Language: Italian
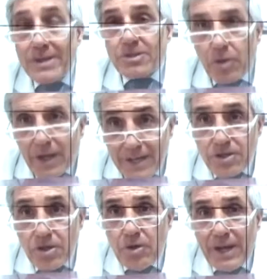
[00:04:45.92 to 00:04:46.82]
questa
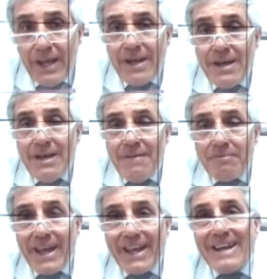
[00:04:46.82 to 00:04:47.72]
occasione
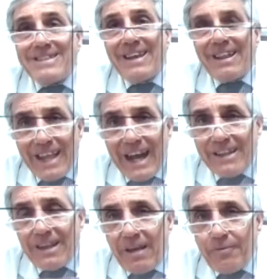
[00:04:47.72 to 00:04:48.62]
venga
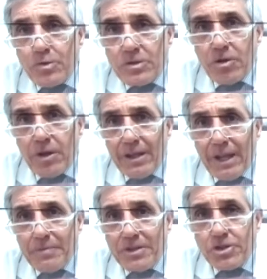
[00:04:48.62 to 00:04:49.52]
esaltata la funzione
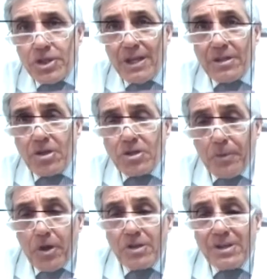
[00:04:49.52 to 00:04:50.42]
della medicina dello
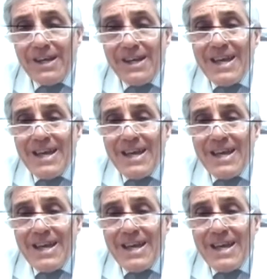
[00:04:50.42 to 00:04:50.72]
sport